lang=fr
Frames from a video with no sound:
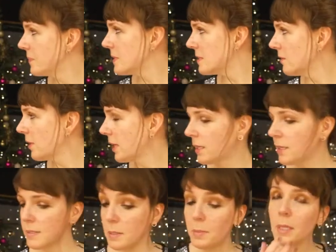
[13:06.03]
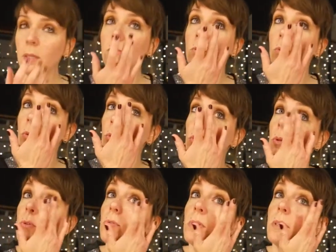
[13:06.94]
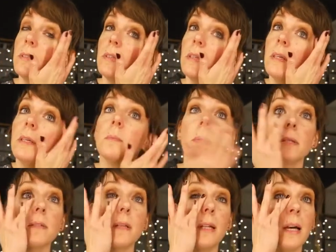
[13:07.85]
c'est vrai que c'est bien que tu, le dis, parce que